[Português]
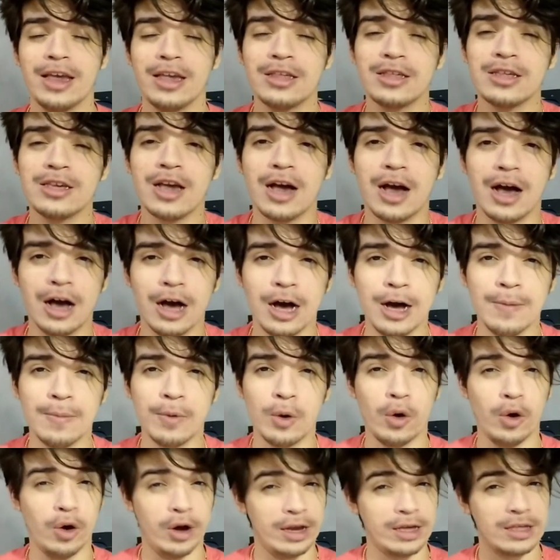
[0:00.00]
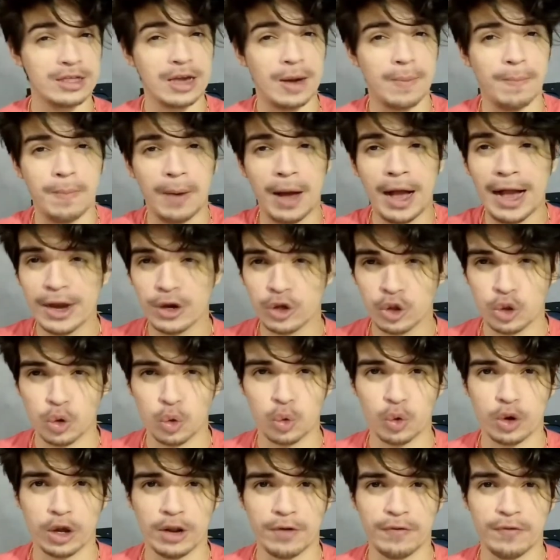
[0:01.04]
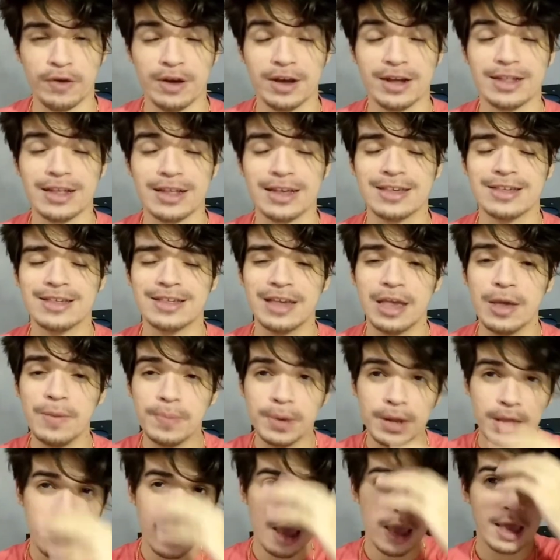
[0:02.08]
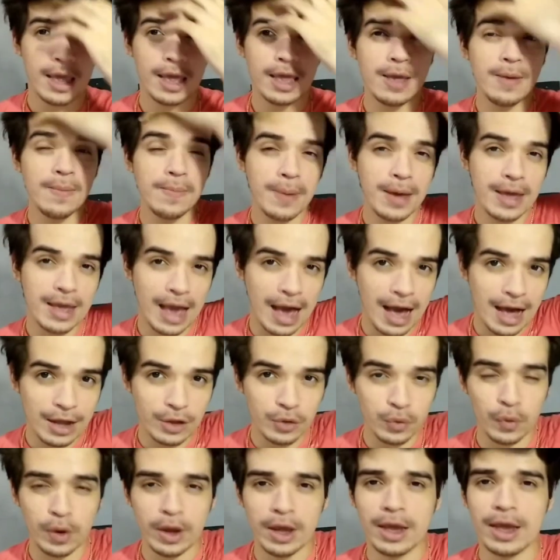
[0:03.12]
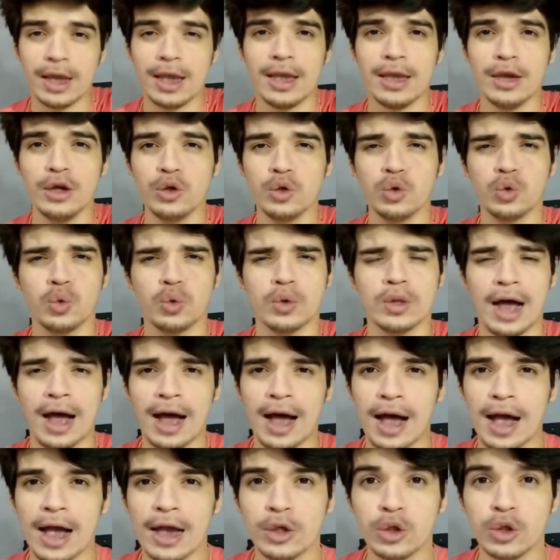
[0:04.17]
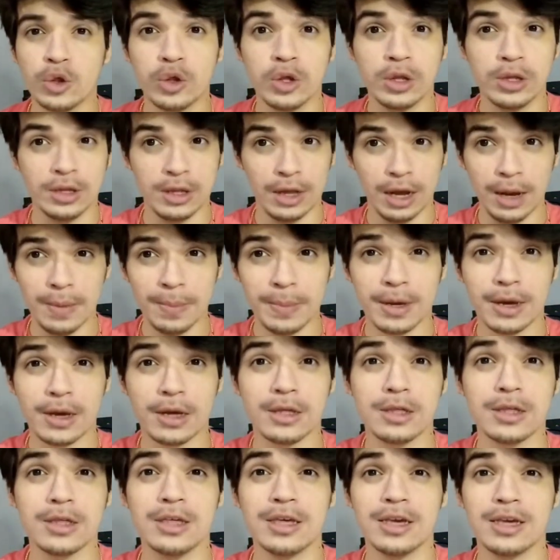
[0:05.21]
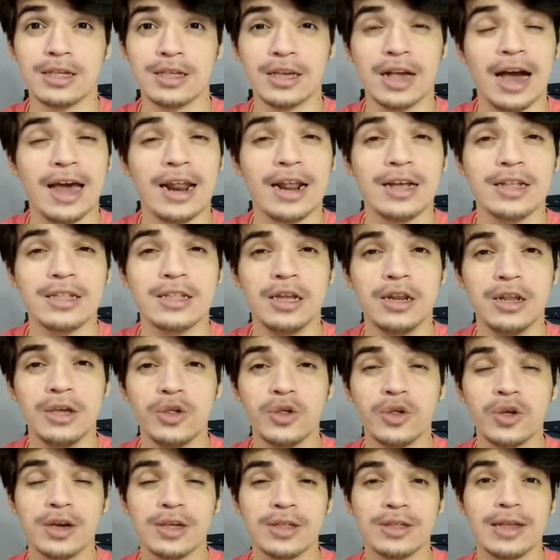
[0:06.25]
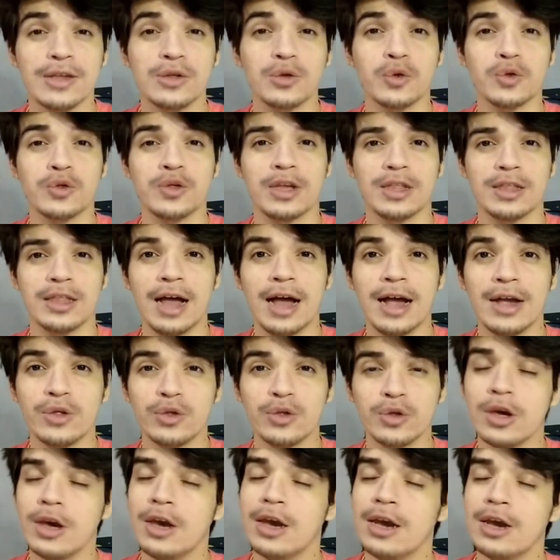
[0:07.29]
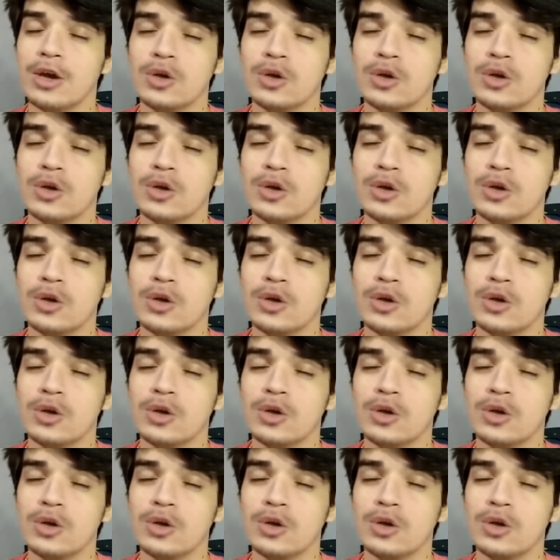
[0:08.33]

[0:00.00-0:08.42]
esse ramo ou essa parte da geografia que está sempre empenhado em estudar as dinâmicas e as características da sociedade